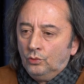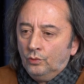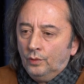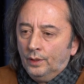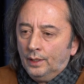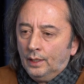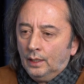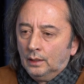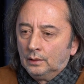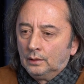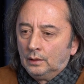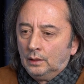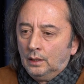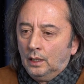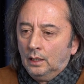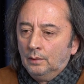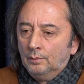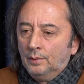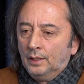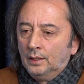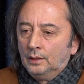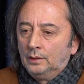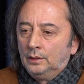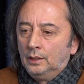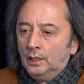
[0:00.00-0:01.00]
güven altına
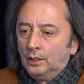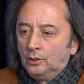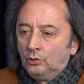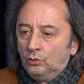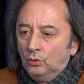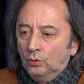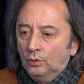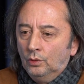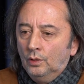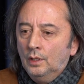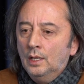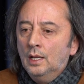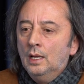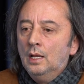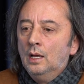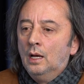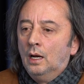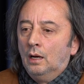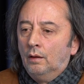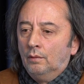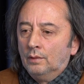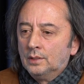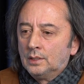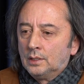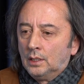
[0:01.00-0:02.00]
almanın tek yolu
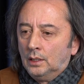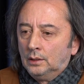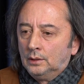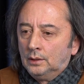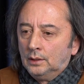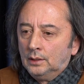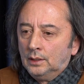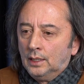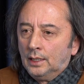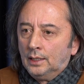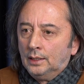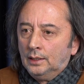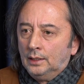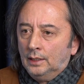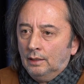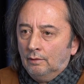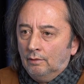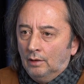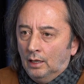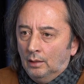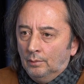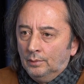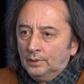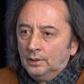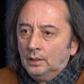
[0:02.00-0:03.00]
hava saldırılarının
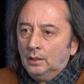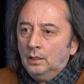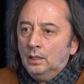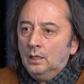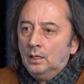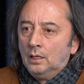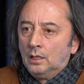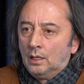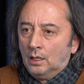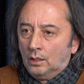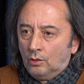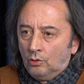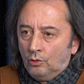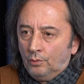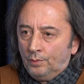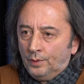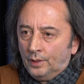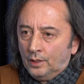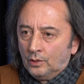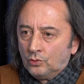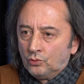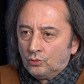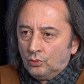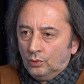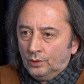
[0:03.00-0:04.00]
devamında kara
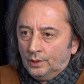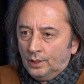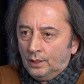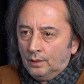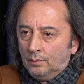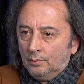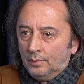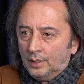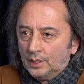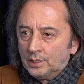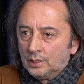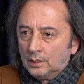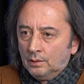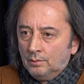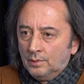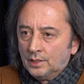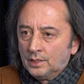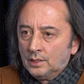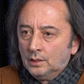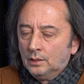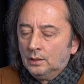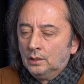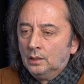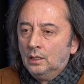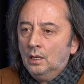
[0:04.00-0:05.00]
operasyonlarının
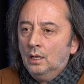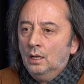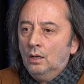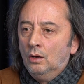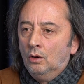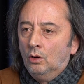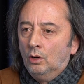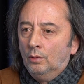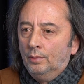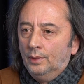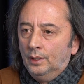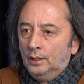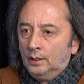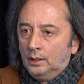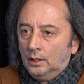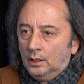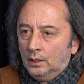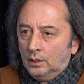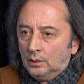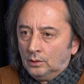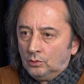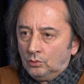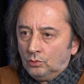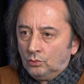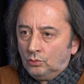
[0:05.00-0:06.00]
başlamasıdır. O
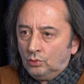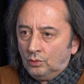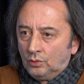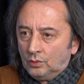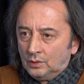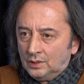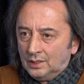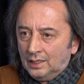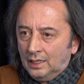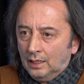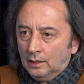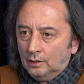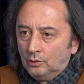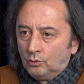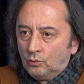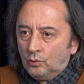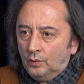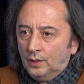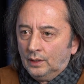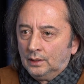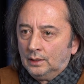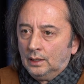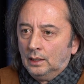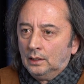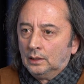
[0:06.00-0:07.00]
bölgeye Türk Silahlı
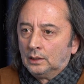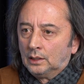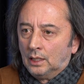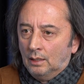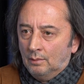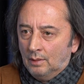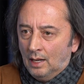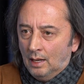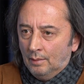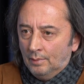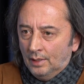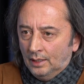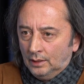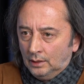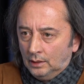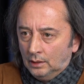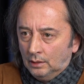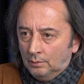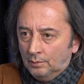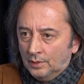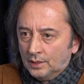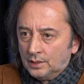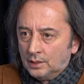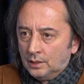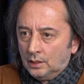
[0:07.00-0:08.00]
Kuvvetleri'nin tamamen
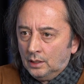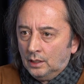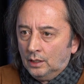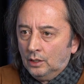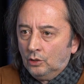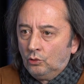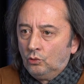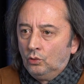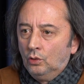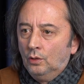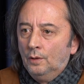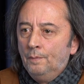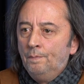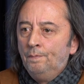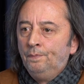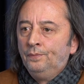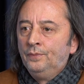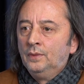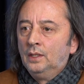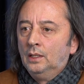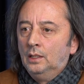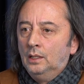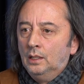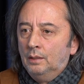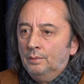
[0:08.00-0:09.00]
girmesi gerekiyor
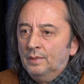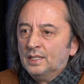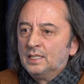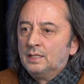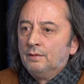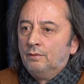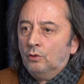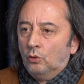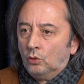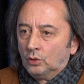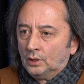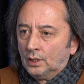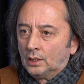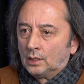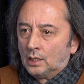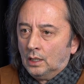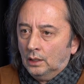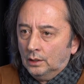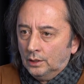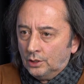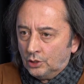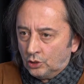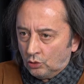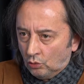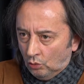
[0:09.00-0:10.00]
girmesi ve orada
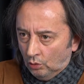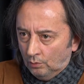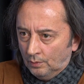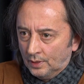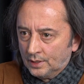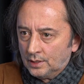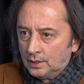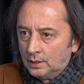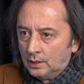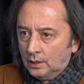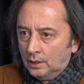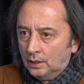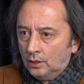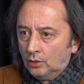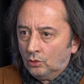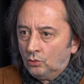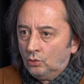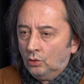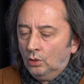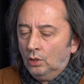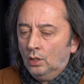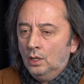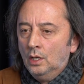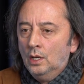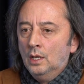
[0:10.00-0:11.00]
kalıcı olması
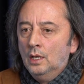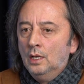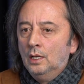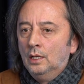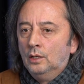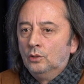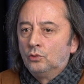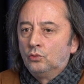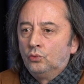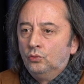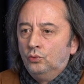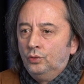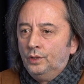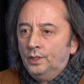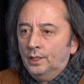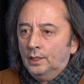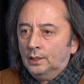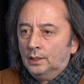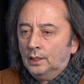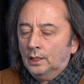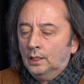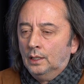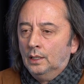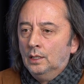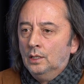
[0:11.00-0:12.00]
gerekiyor. E,
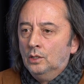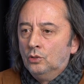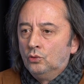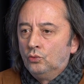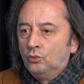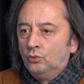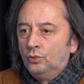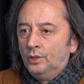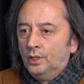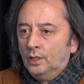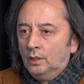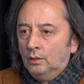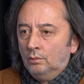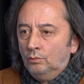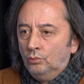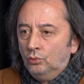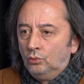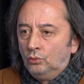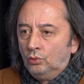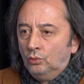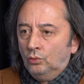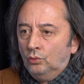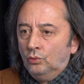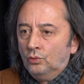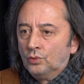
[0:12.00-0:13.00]
Suriye'de Suriye'nin
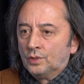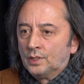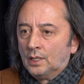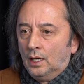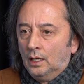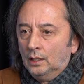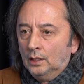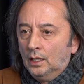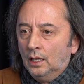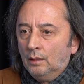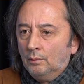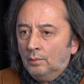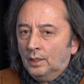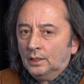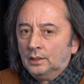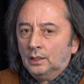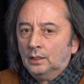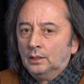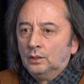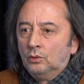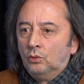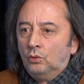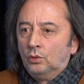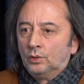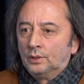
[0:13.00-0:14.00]
bütünlüğü
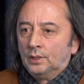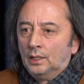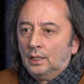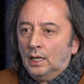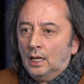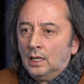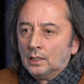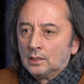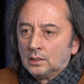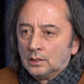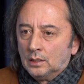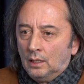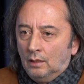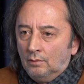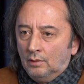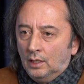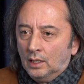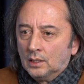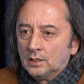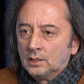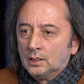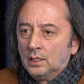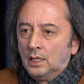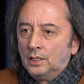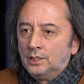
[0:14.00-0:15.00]
sağlanmadan da oradan asla ve
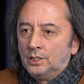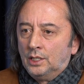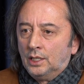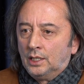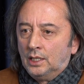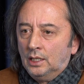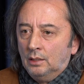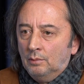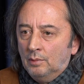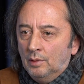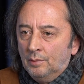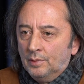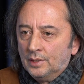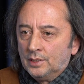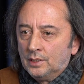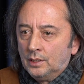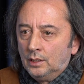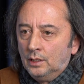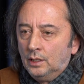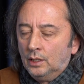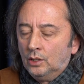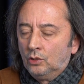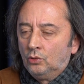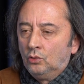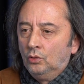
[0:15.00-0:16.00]
asla çekilmemesi
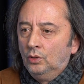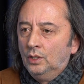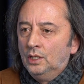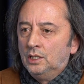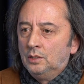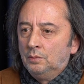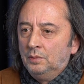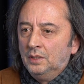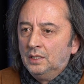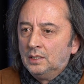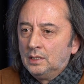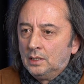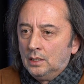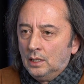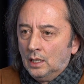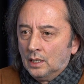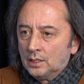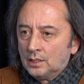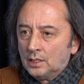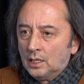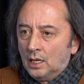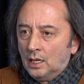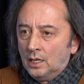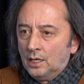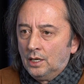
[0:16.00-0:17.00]
gerekiyor. Hiçbir
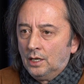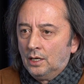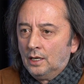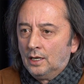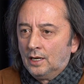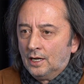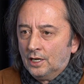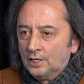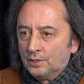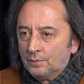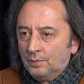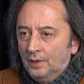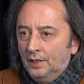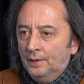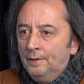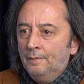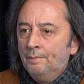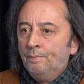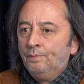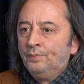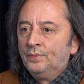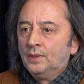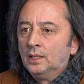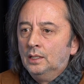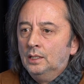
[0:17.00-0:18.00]
siyasi angajman,
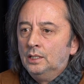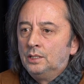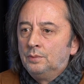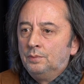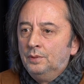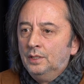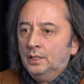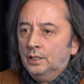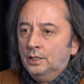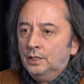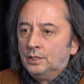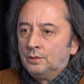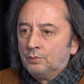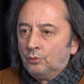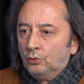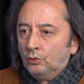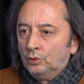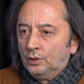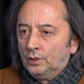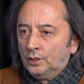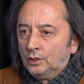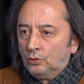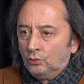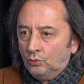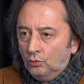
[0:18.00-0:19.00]
hiçbir iç
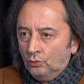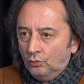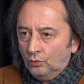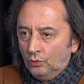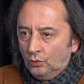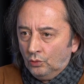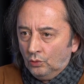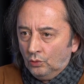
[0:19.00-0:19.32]
politik e,